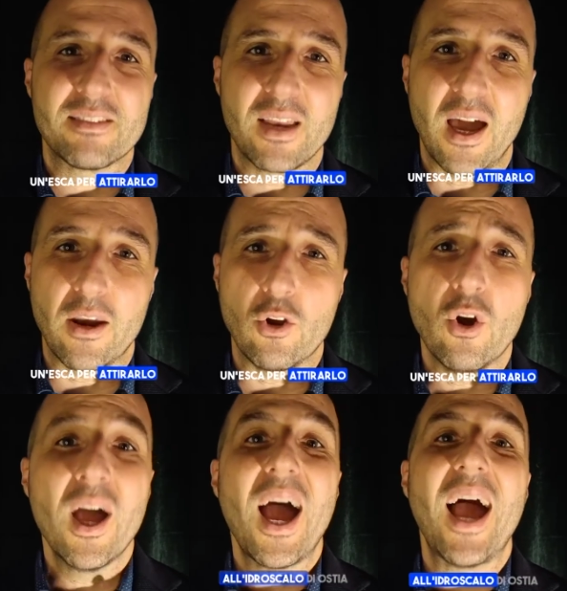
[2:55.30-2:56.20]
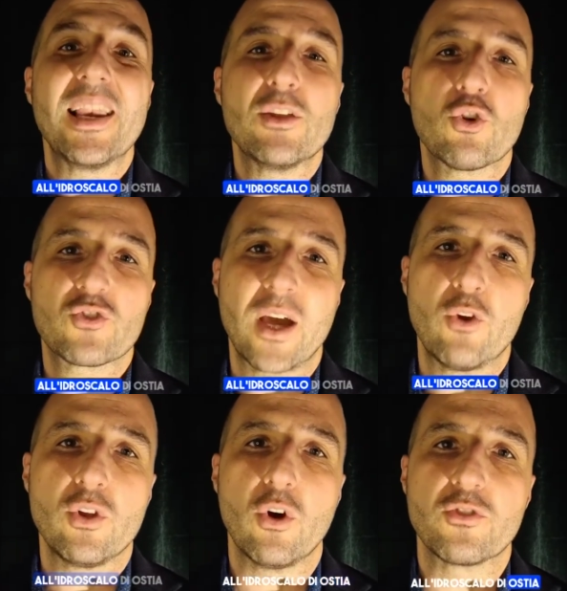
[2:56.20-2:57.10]
attirarlo
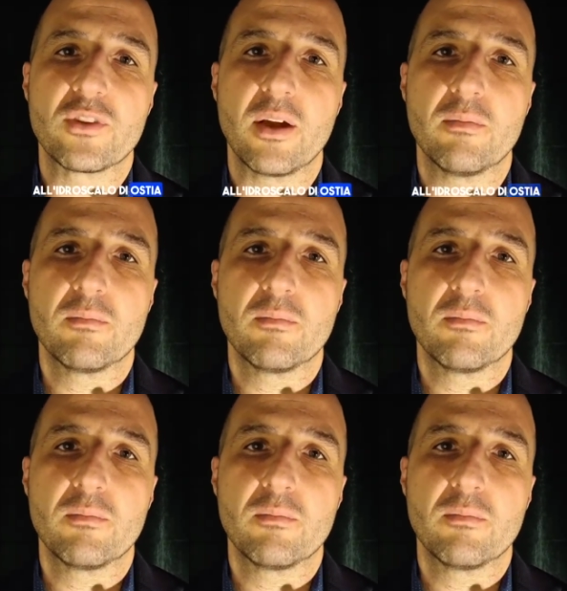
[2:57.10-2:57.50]
all'idroscalo di Ostia.